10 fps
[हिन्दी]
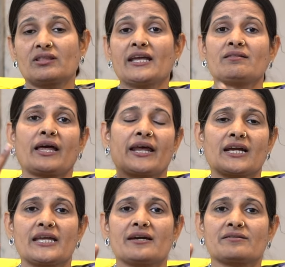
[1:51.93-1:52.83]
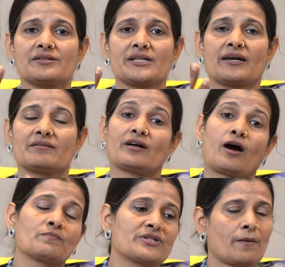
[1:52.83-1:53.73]
तीन तरह की एक्सरसाइज
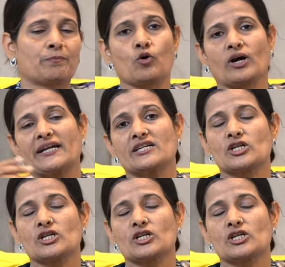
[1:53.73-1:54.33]
हम सबको करनी